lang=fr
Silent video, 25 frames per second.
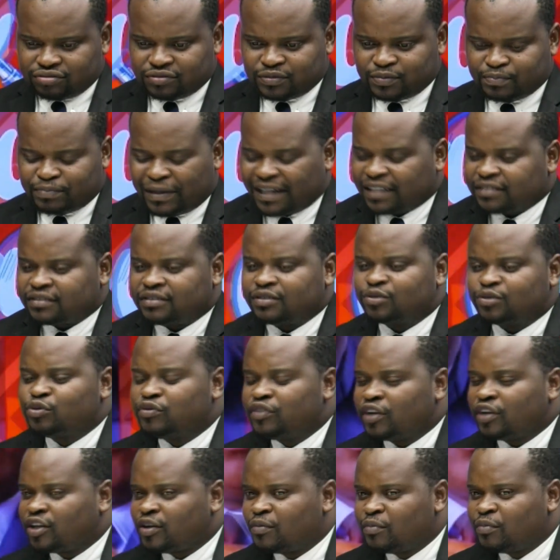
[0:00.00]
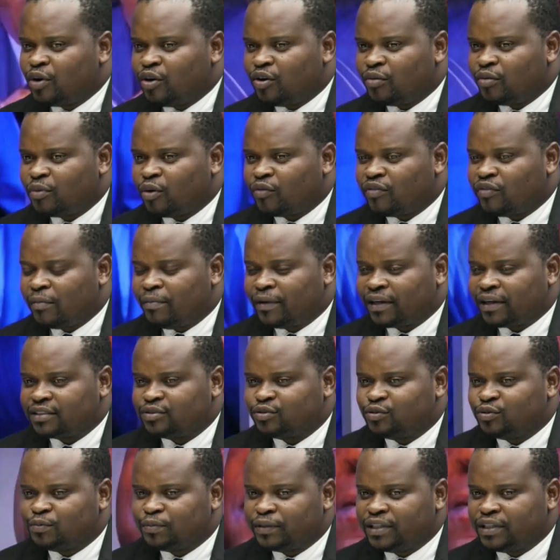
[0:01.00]
pas du gouvernement, mais on va parler
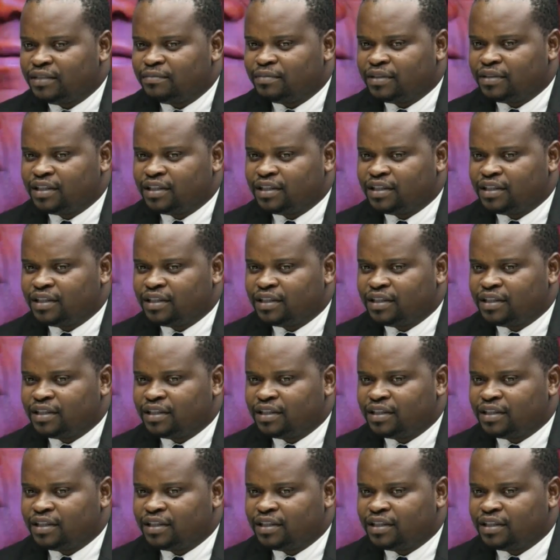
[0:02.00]
du pays, bien